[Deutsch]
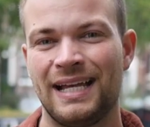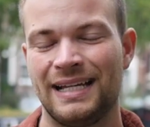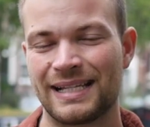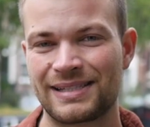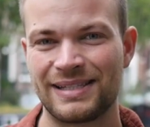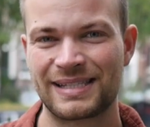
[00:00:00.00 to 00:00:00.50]

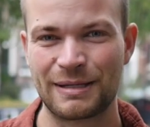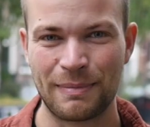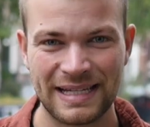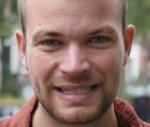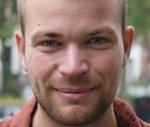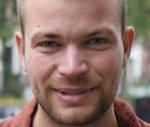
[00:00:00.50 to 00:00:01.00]
Lasst uns
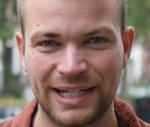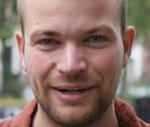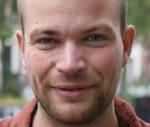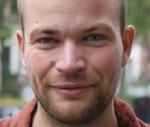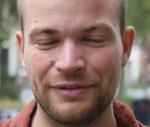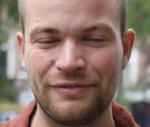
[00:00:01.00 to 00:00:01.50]
gemeinsam
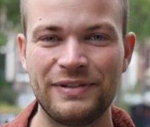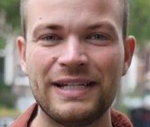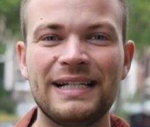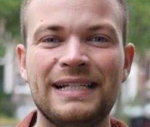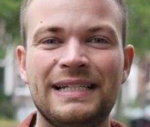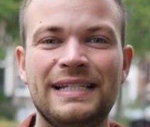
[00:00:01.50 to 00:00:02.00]
schauen, wie
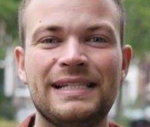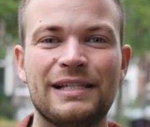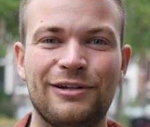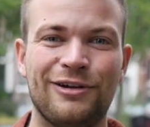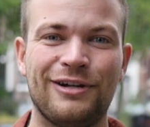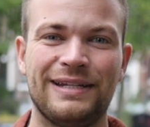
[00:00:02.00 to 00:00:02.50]
wir diese
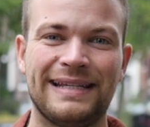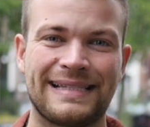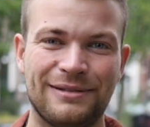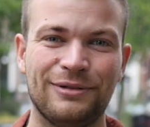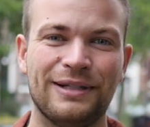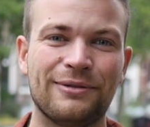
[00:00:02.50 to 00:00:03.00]

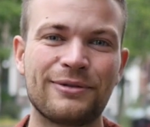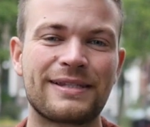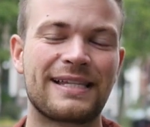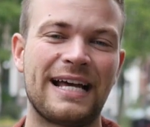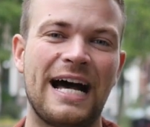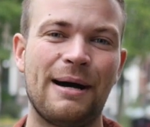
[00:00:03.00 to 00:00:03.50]
Learnings nun in
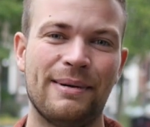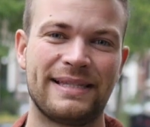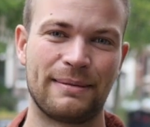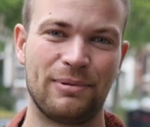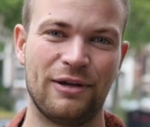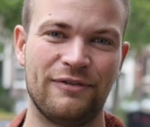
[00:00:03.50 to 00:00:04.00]
unsere
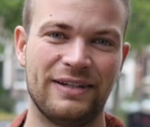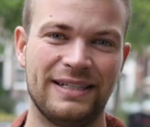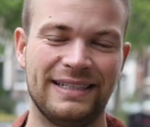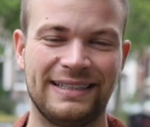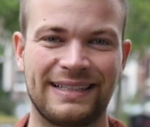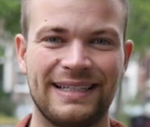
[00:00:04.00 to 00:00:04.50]
Arbeitsabläufe
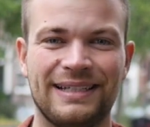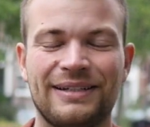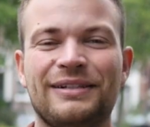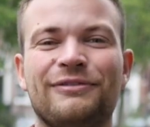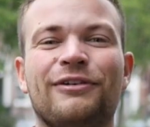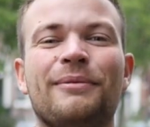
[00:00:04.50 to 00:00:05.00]
integrieren
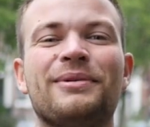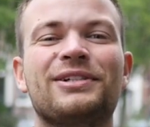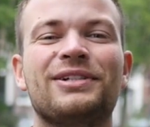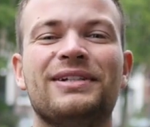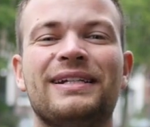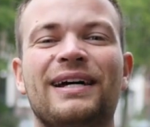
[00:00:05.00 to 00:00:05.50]
und ich freue mich
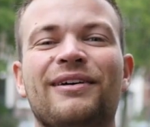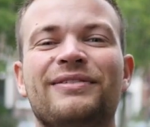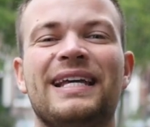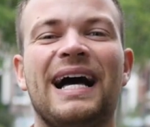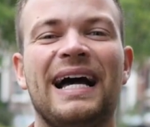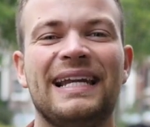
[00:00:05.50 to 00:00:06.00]
schon auf
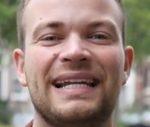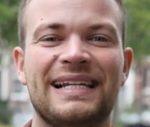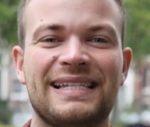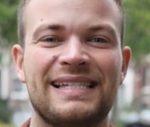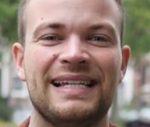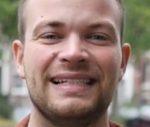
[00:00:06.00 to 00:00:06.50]
die
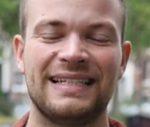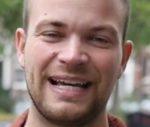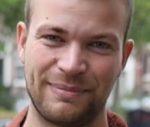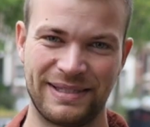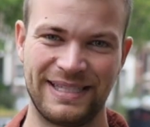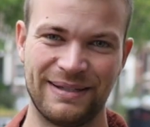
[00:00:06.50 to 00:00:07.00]
Highlights der
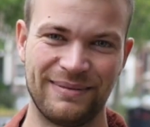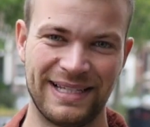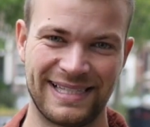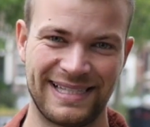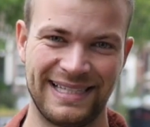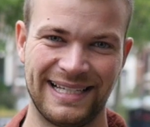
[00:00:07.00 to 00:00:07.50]
IPC im
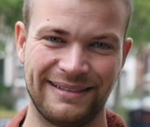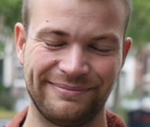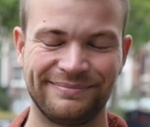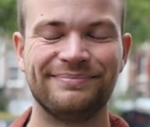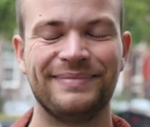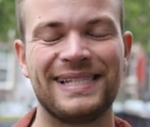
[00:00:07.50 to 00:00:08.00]
nächsten Jahr.
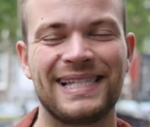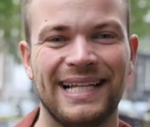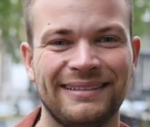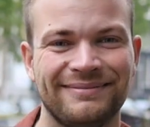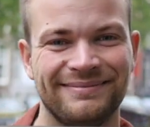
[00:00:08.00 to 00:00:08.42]
Bis dann!